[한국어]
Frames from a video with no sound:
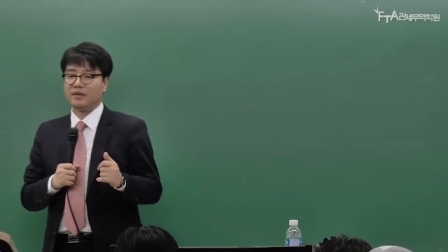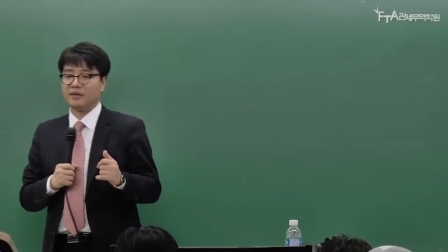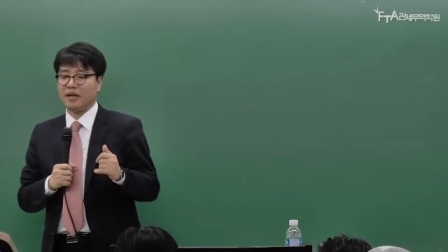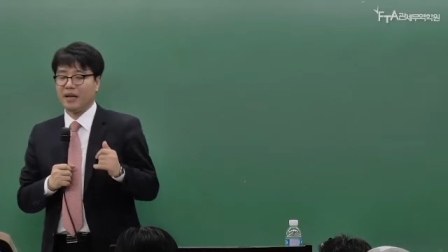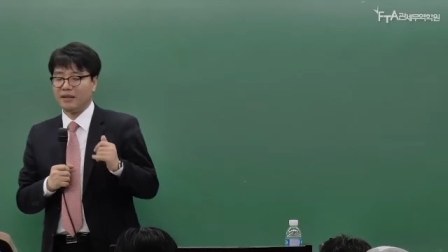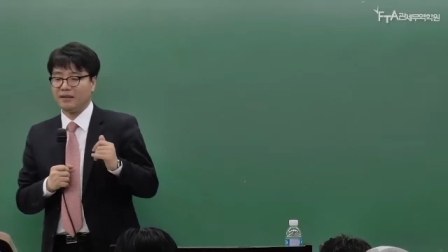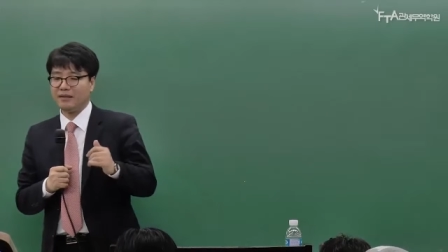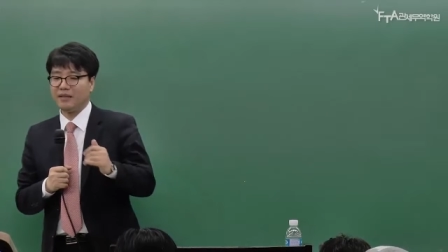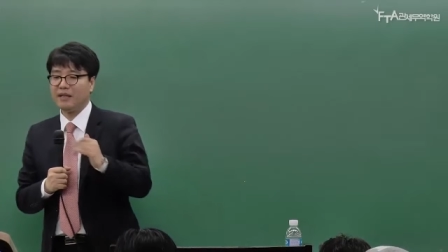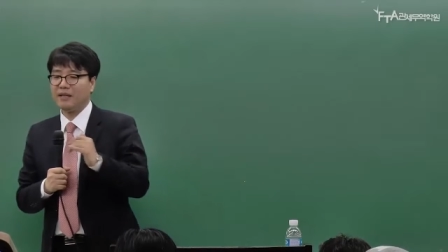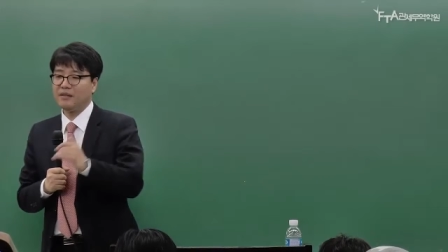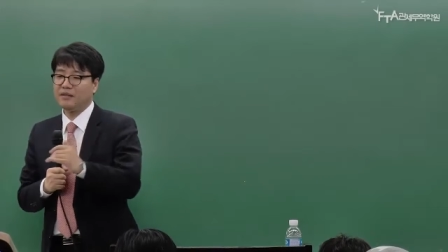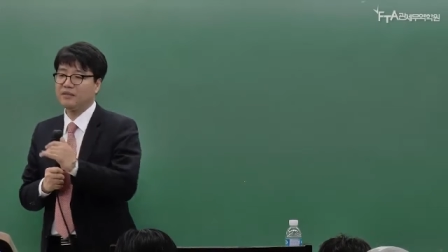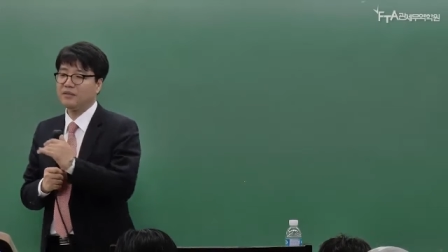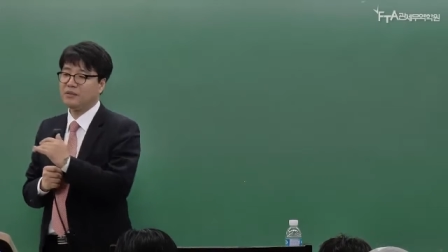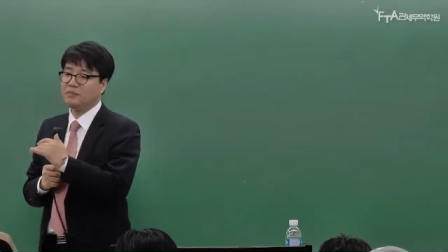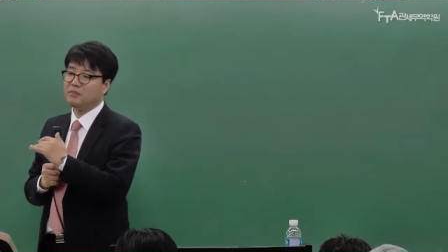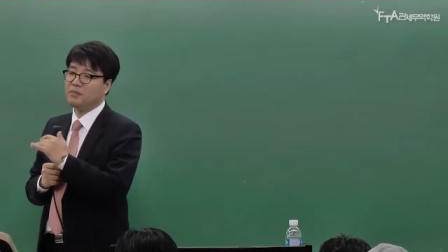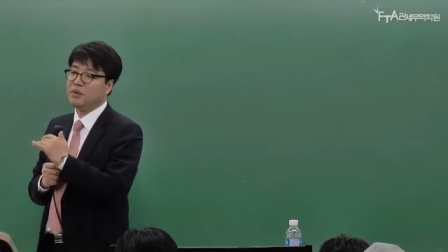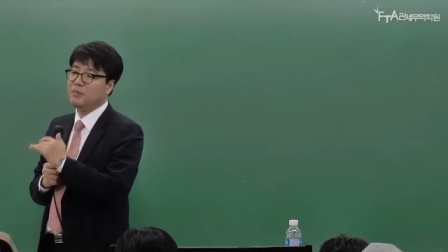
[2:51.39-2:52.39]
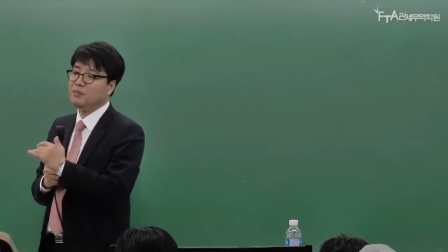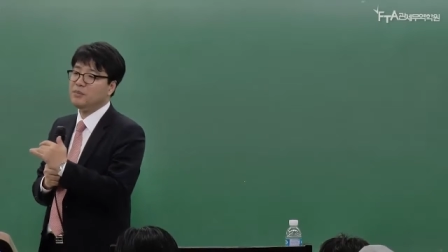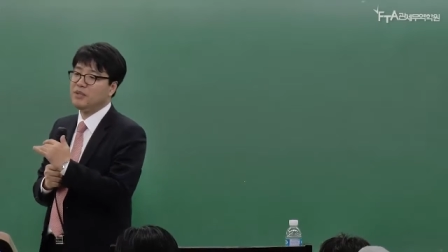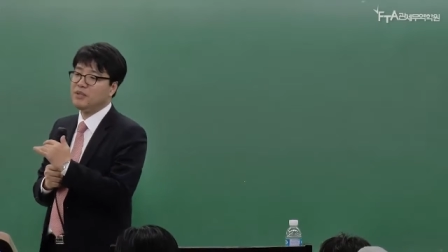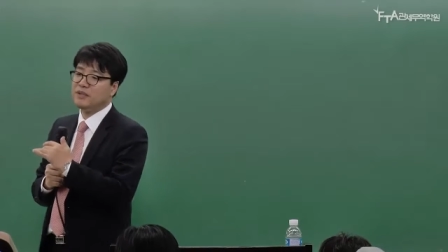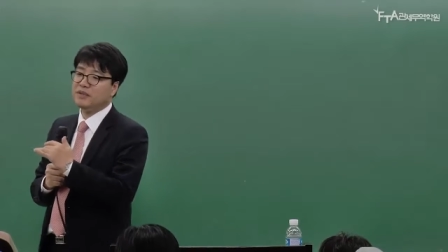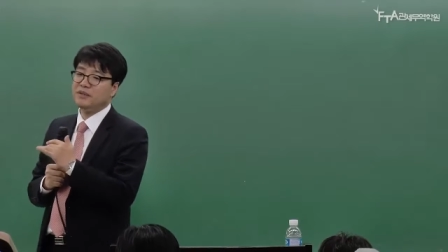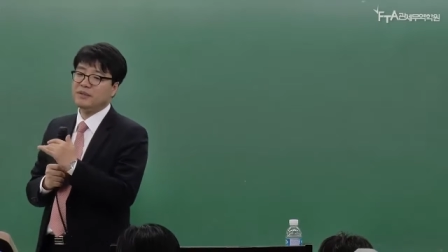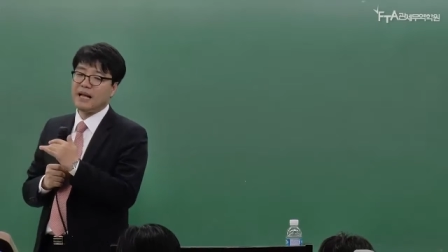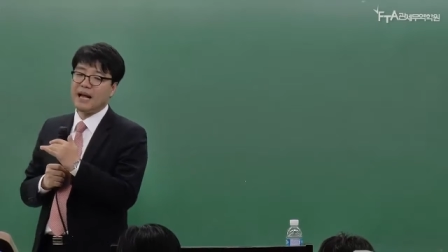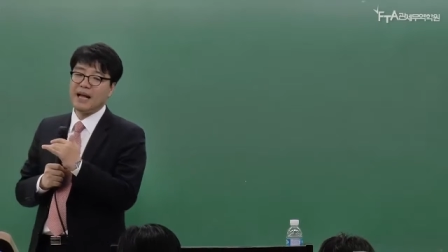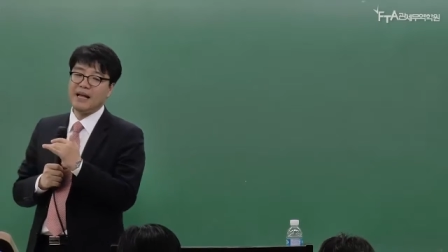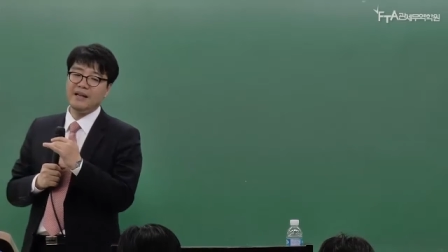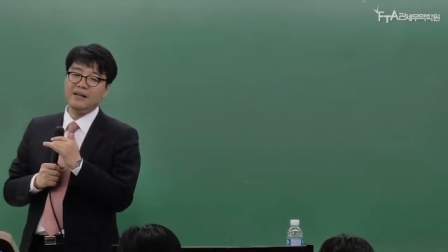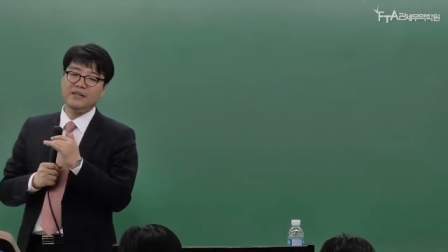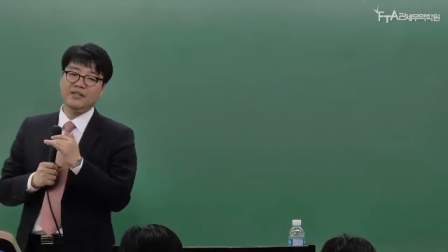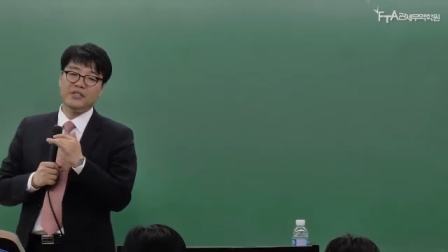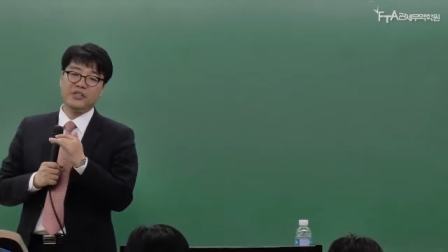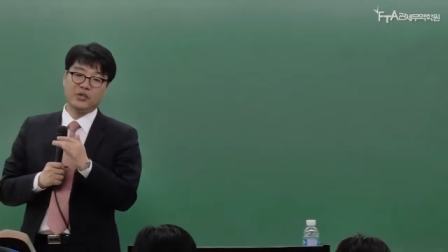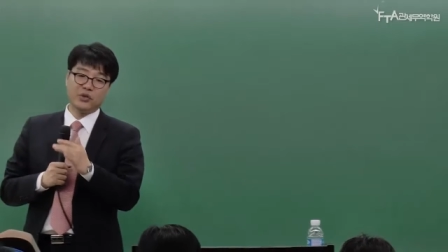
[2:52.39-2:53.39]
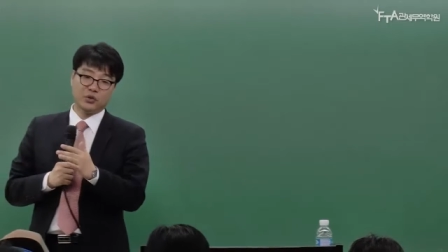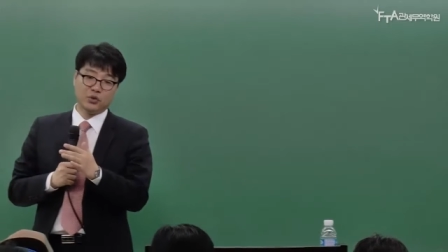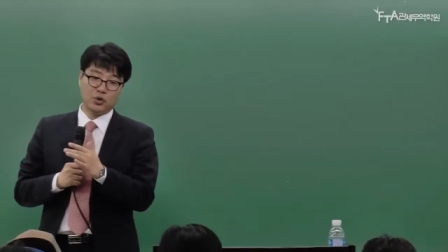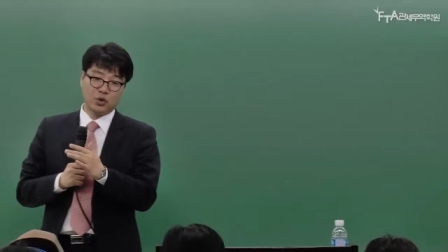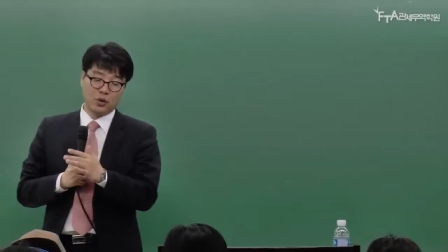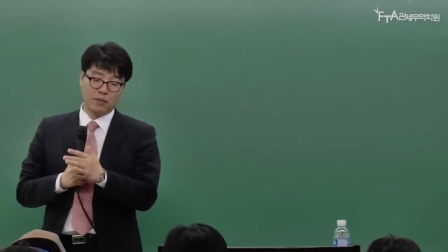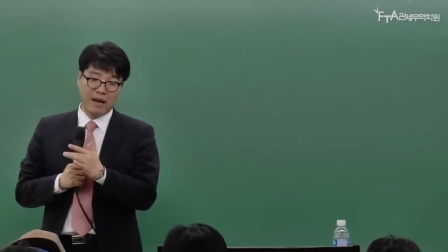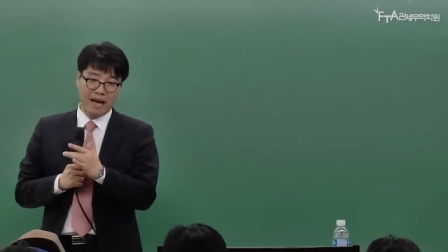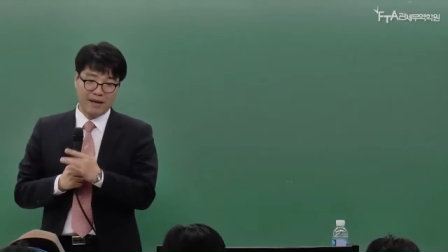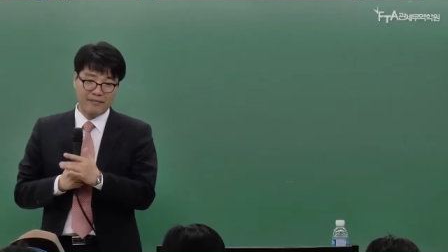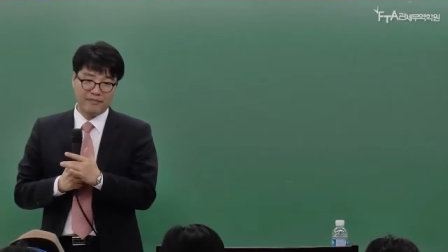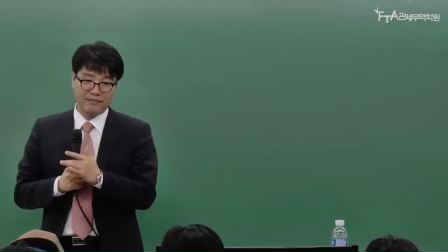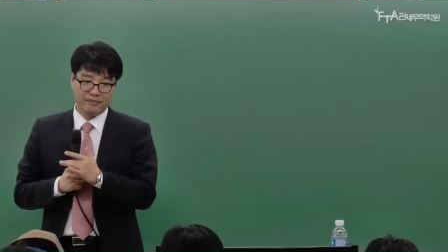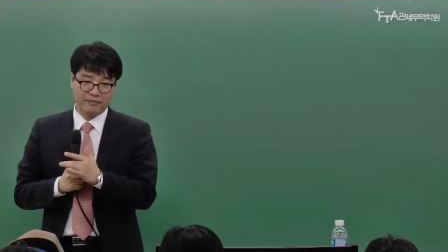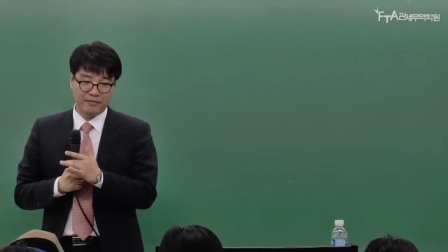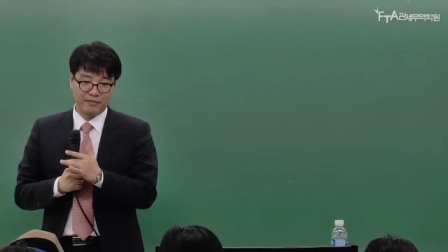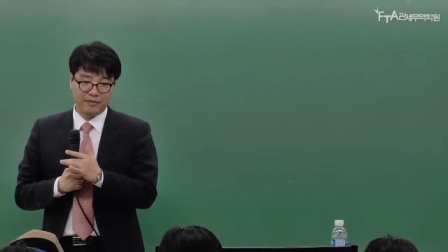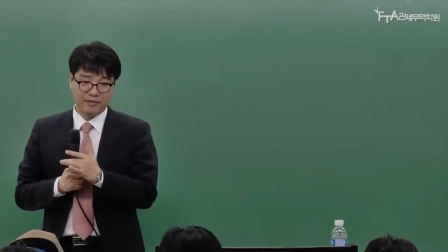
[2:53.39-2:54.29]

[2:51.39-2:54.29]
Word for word: 간단한 어떤 법령 나열 정도만